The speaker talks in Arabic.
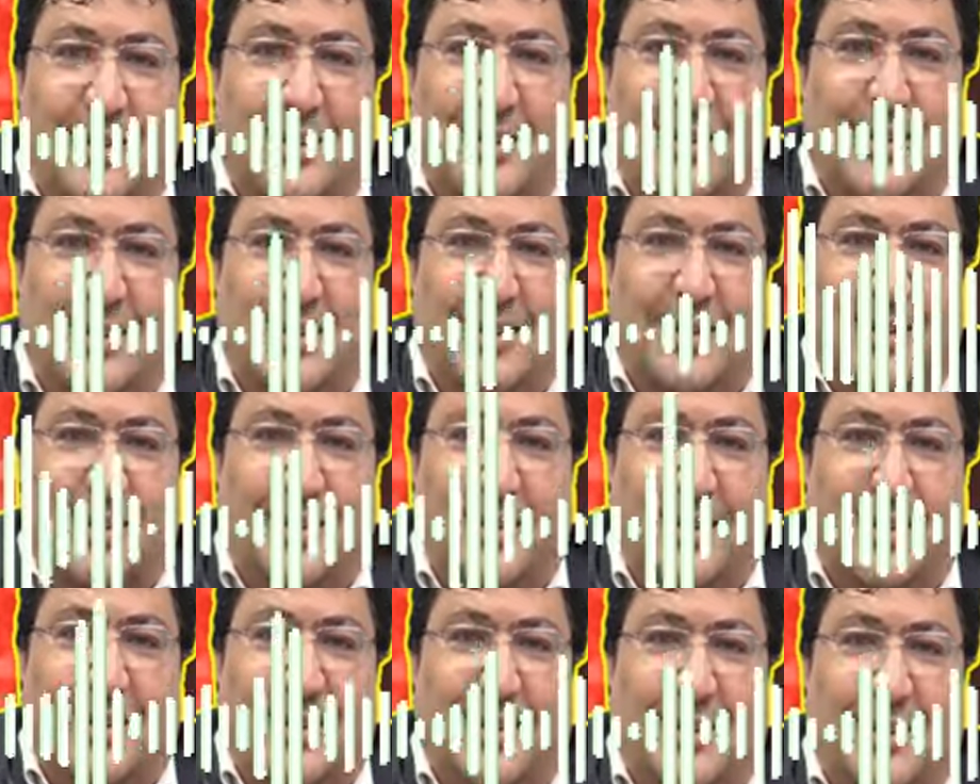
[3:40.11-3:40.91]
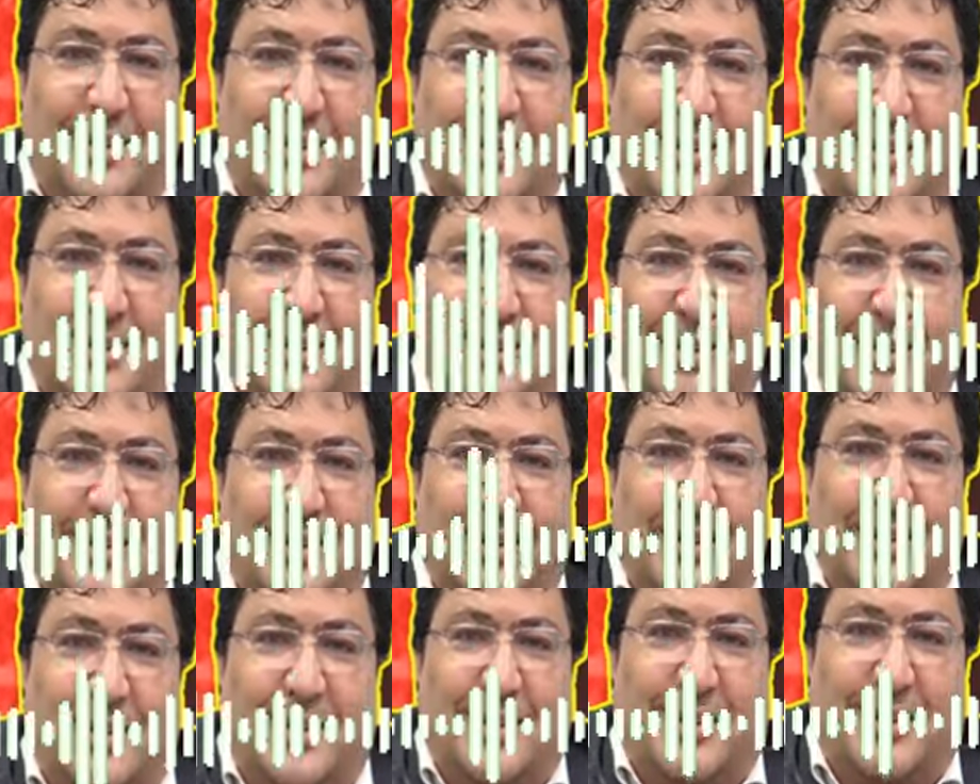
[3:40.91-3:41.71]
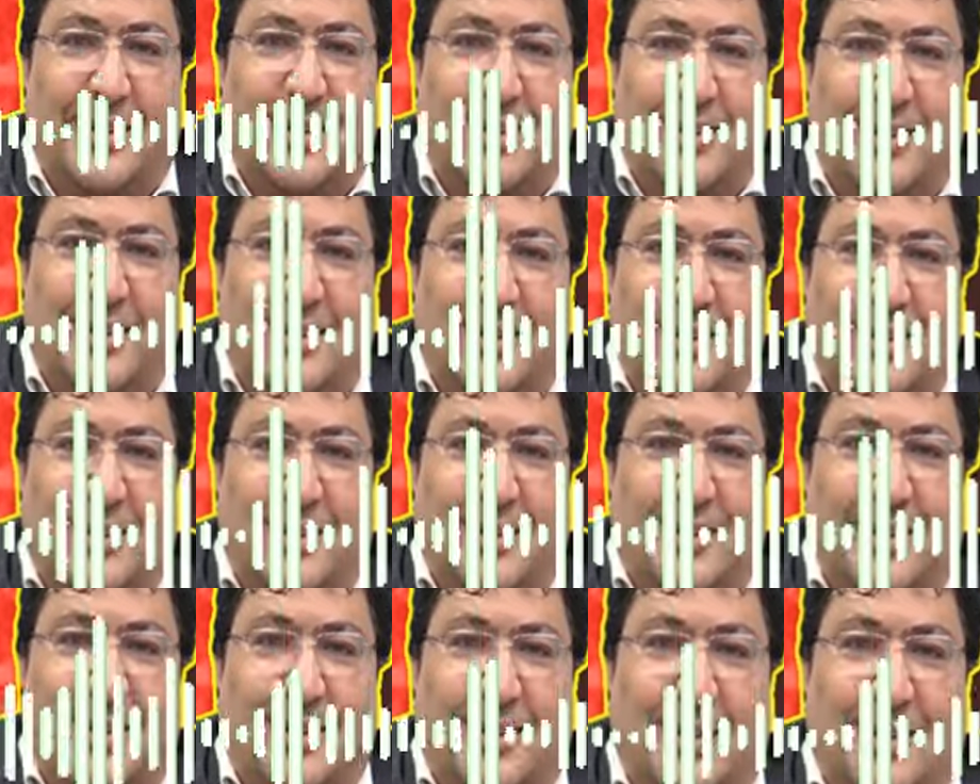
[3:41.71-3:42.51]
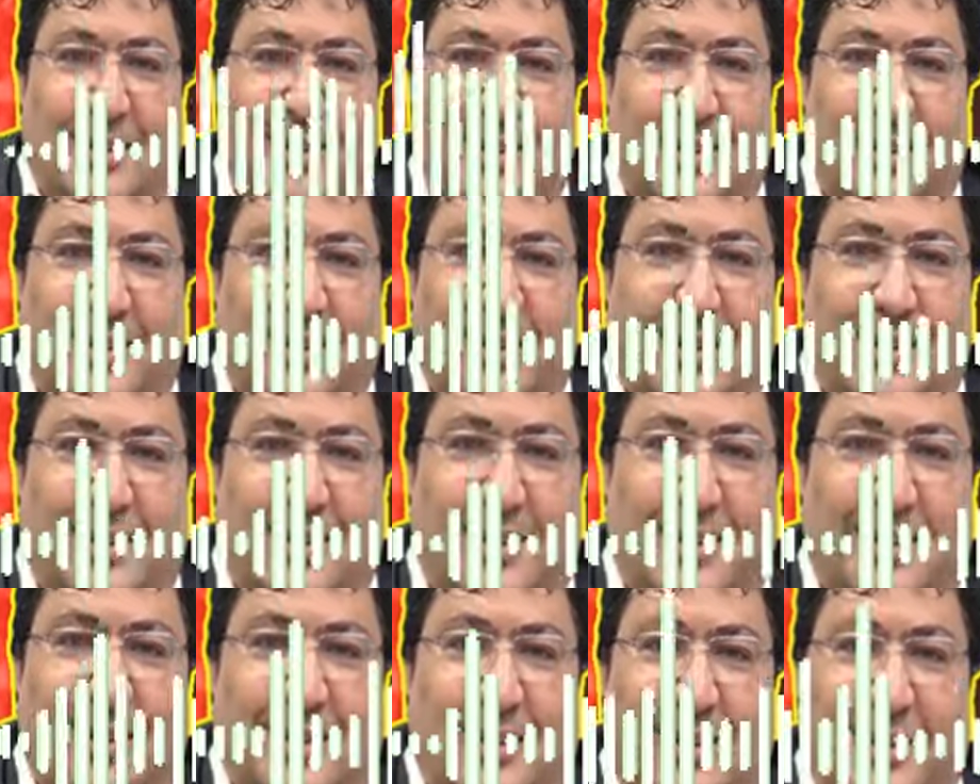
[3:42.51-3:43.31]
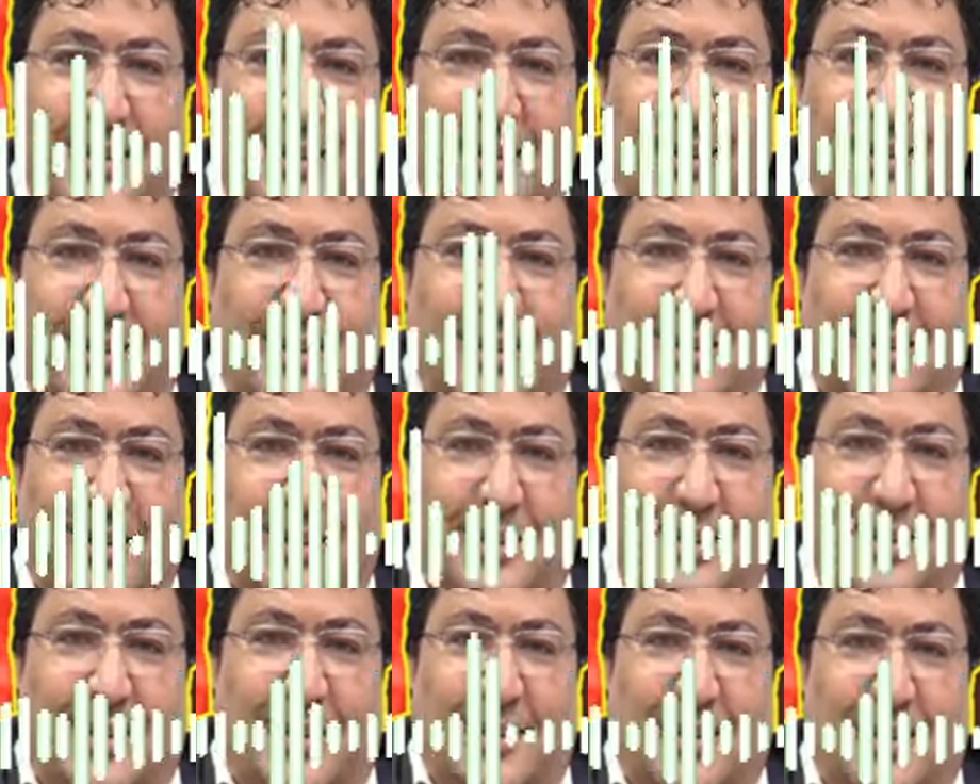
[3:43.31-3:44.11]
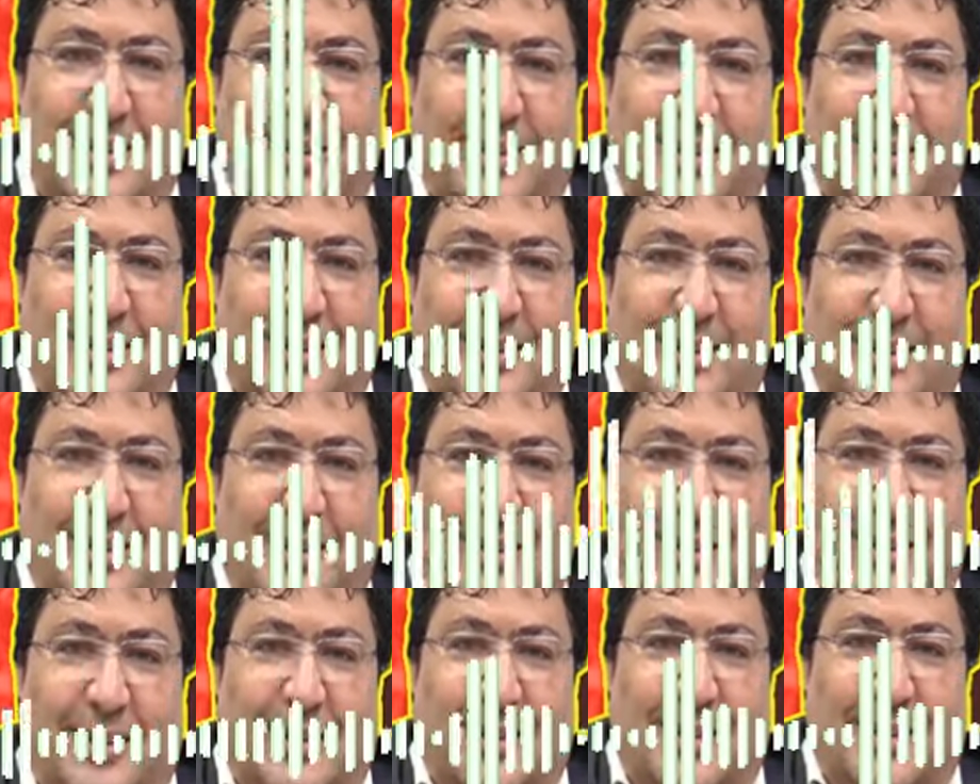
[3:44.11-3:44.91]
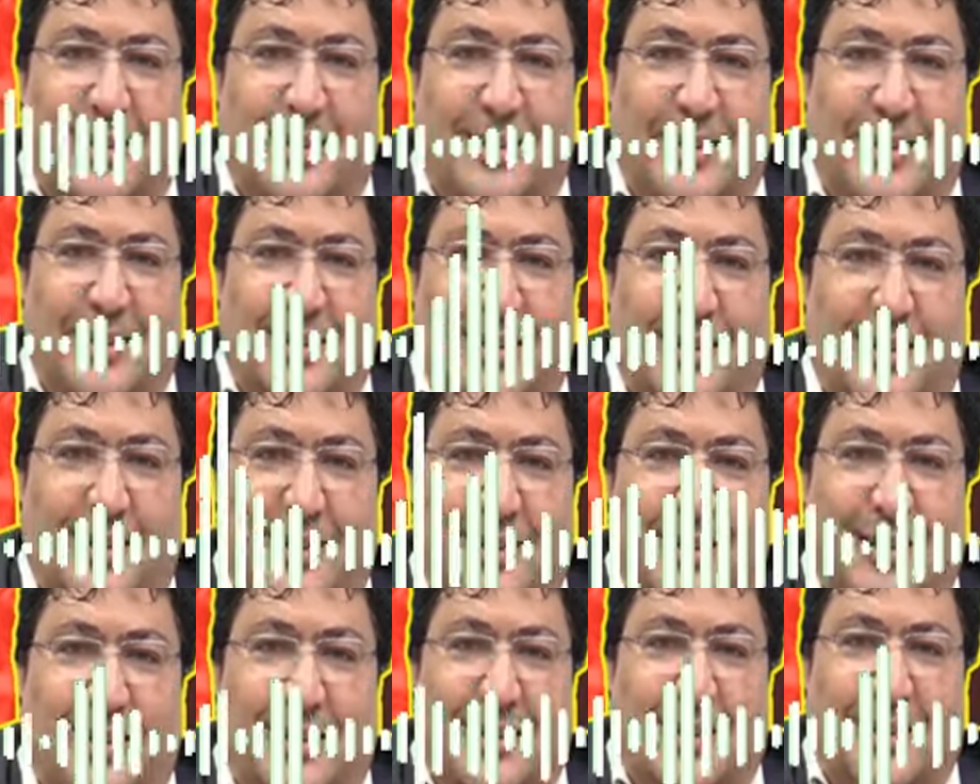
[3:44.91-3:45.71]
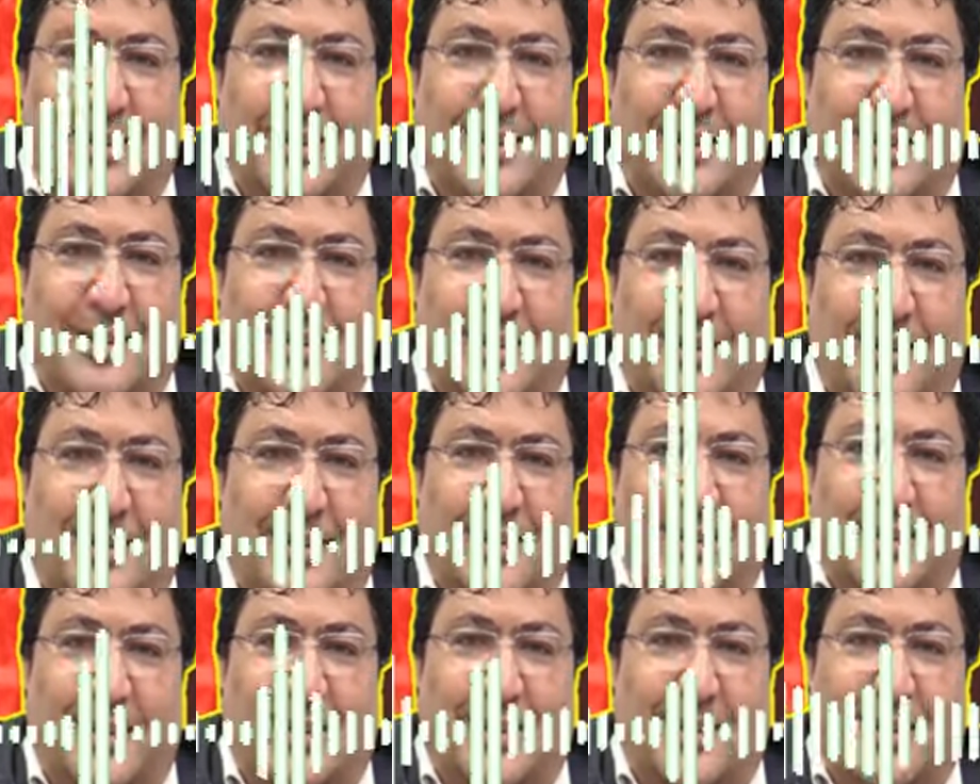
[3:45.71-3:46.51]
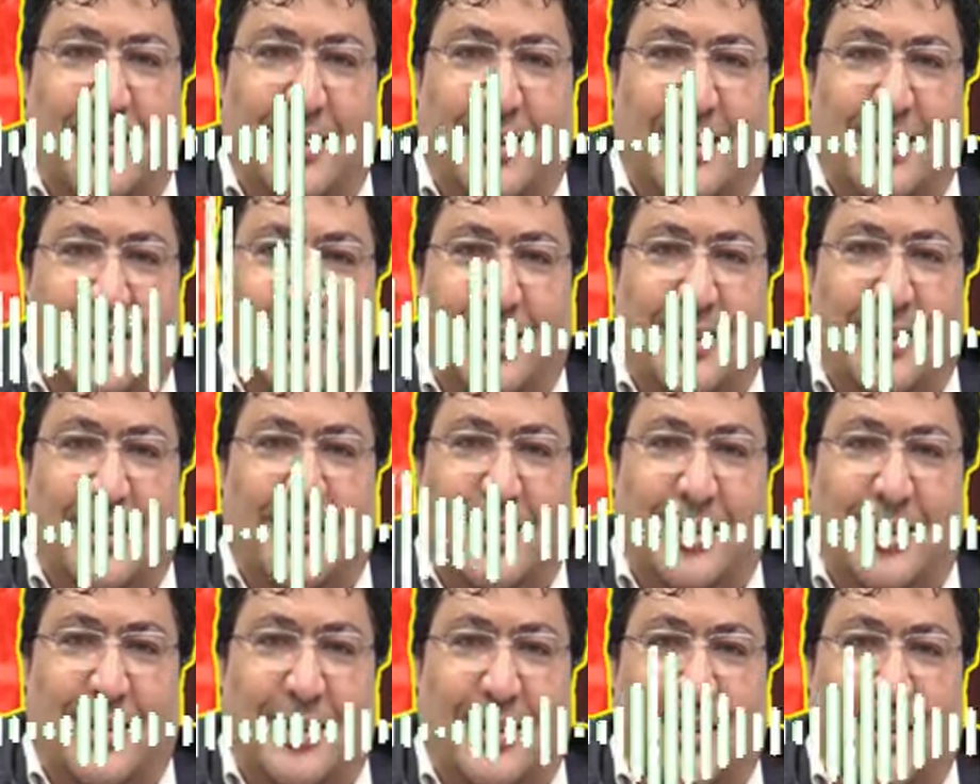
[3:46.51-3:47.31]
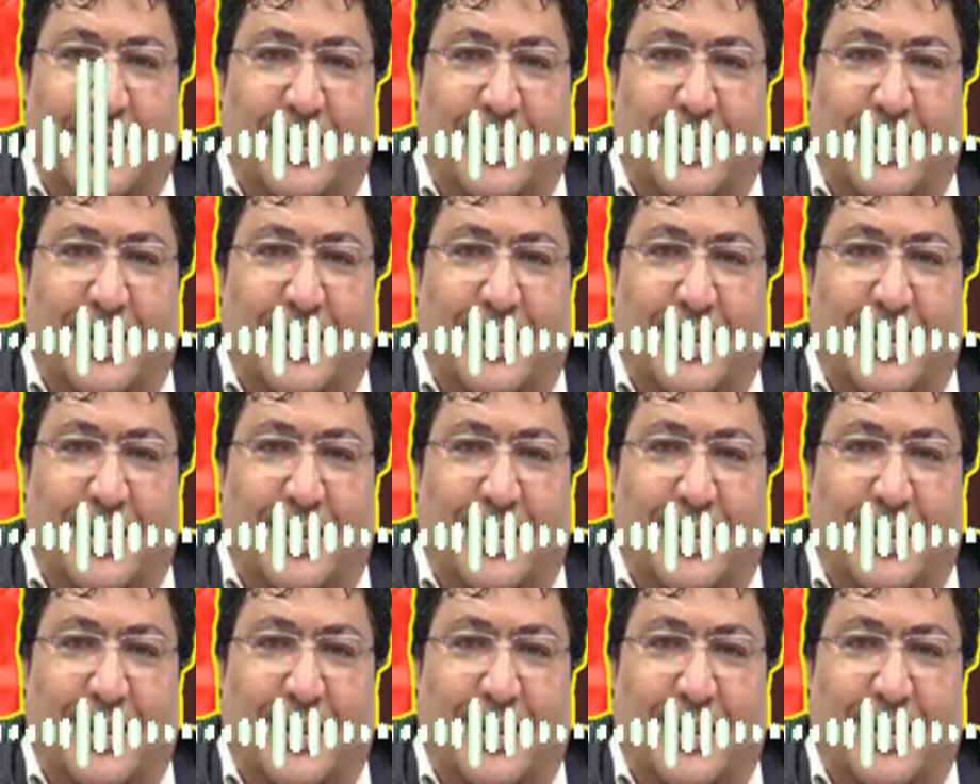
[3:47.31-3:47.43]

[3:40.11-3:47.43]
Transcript: كتلقى الصدر ديالو ضيق جدا غير تكلم معاه كينفعل كتلقى بان الدماغ ديالو مشقوق ديما ضروا الراس